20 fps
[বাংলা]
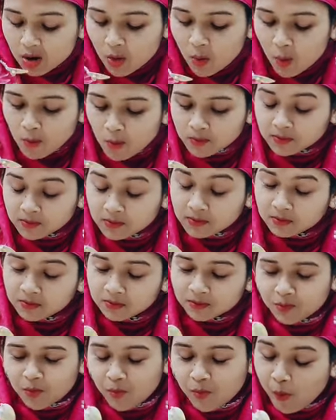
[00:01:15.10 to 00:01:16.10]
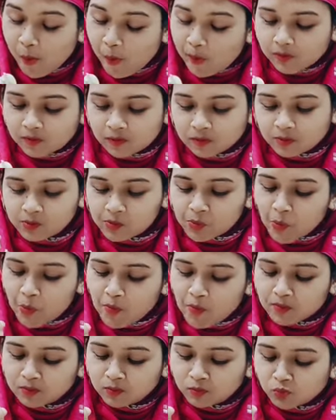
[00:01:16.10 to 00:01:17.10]
ওই বাড়ি ভাত খাওয়ার সময়ও
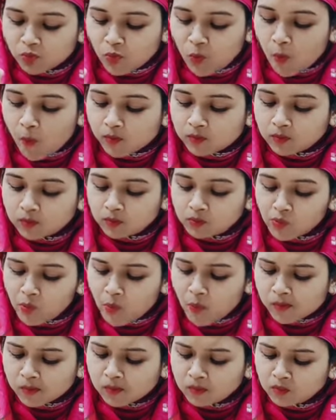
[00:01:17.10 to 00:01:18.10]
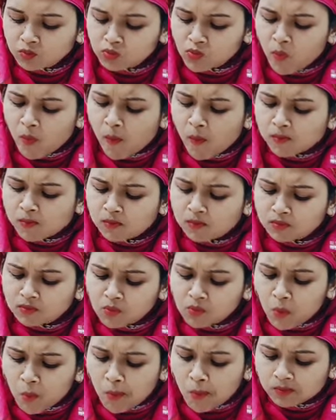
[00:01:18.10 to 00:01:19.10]
যদি নিচেই পড়ে সেই ভাতও আমি খুঁটে
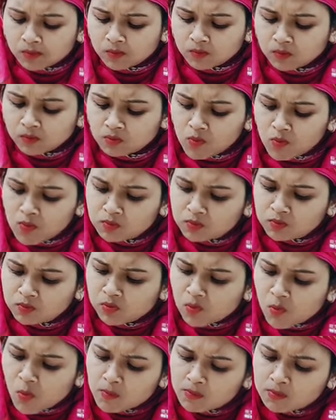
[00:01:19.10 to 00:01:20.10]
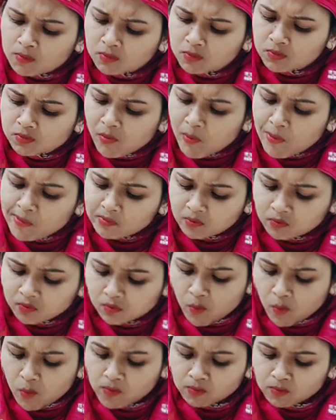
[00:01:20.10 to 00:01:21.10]
খাই এই ভালুদার
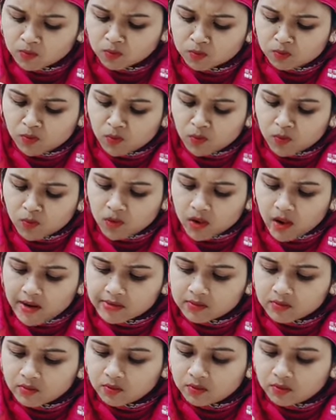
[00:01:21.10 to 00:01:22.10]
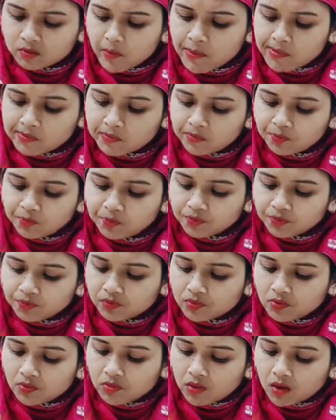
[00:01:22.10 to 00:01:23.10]
মধ্যে কত কিছু যে দেয় কিন্তু
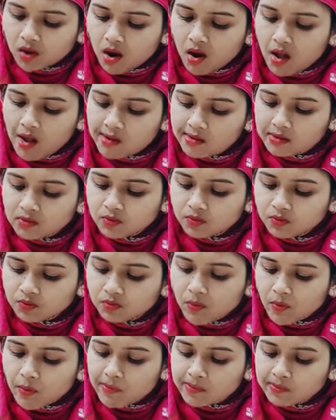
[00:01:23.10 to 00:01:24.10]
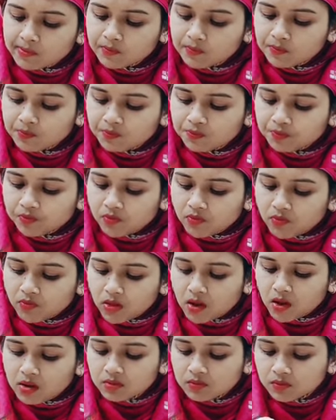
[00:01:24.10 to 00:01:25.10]
সেই হিসাবে দাম মেলা কম মাত্র
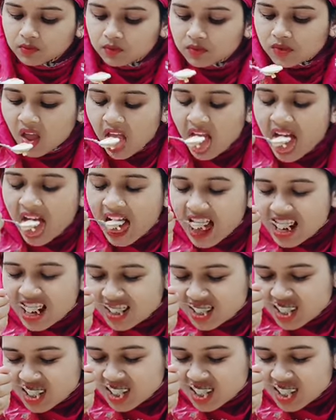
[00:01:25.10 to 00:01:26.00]
একশো বিশ টাকা